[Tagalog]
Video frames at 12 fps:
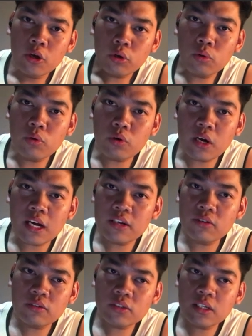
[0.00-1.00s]
kung
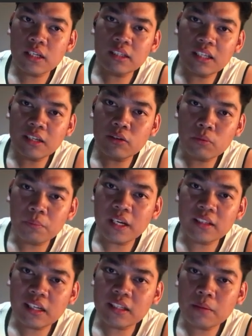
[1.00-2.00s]
anong city yung
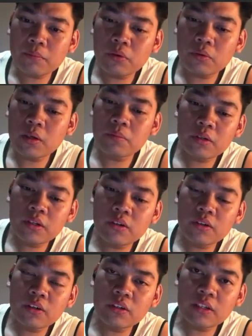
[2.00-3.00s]
pinagtatrabuhan mo
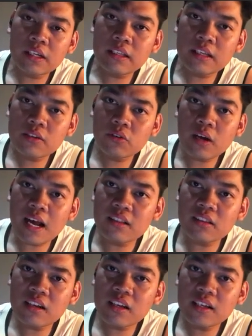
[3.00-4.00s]
noon and then yung
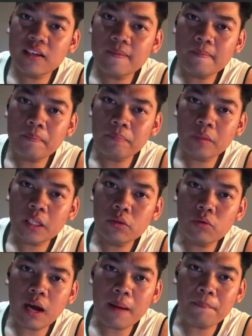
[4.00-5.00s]
country nung
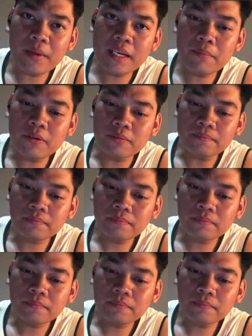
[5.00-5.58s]
company mo.